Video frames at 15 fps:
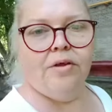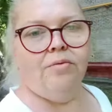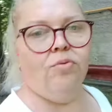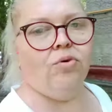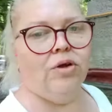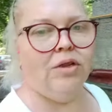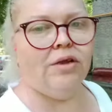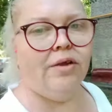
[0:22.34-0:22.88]

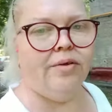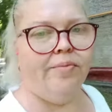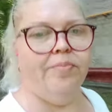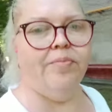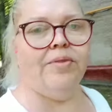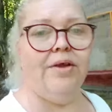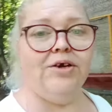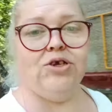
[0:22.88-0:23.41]
Вот.
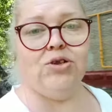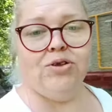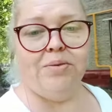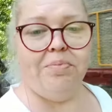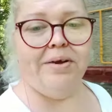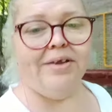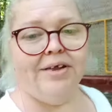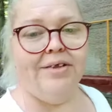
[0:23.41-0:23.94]
Ну, так что
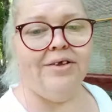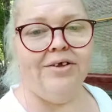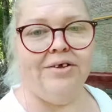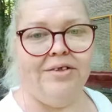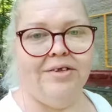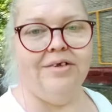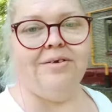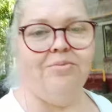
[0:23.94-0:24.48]
теперь,
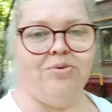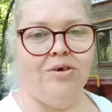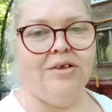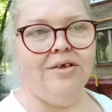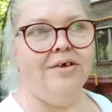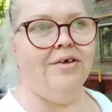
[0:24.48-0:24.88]
надеюсь, на сегодня,